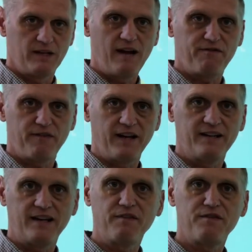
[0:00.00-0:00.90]
la fin,
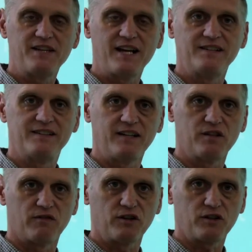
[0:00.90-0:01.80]
la finalité
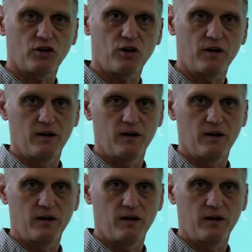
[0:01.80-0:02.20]
de votre